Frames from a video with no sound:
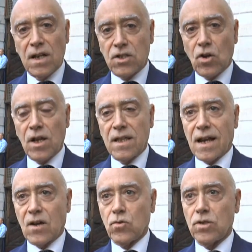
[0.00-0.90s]
delle storie da
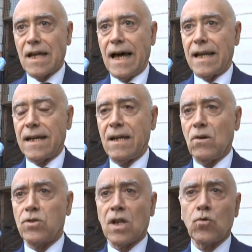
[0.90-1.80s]

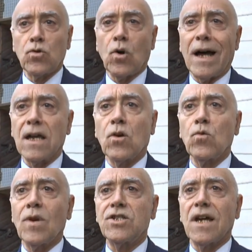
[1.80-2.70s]
raccontare, oltretutto anche
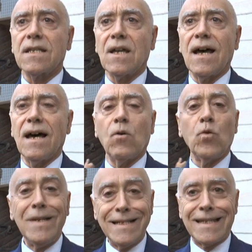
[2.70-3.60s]
con una certa
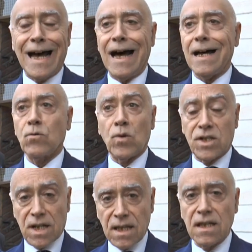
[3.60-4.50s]
umiltà, con
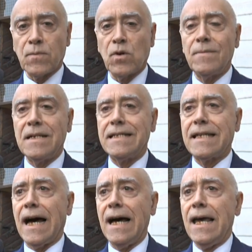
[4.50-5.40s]
una certa
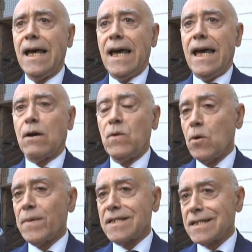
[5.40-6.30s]
disponibilità e
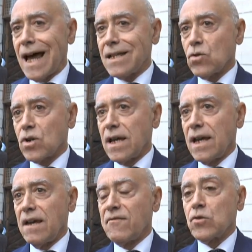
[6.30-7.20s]
quindi ho pensato
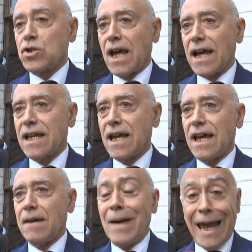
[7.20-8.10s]
che fosse
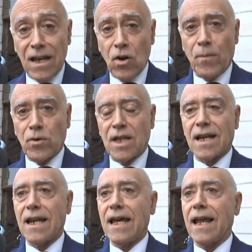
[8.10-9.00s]
anche bello
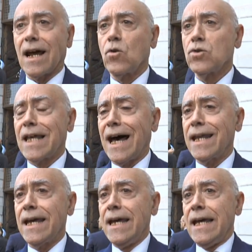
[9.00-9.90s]
poterle
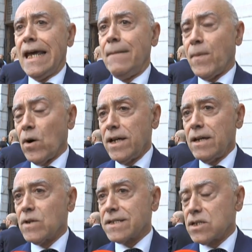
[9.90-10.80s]
raccontare e
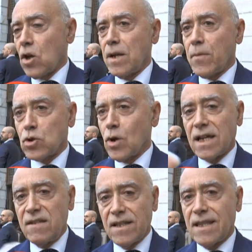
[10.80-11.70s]
poi queste storie possono
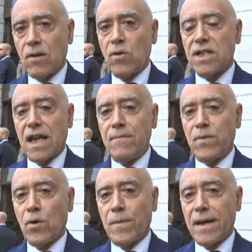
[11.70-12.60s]
anche diventare un esempio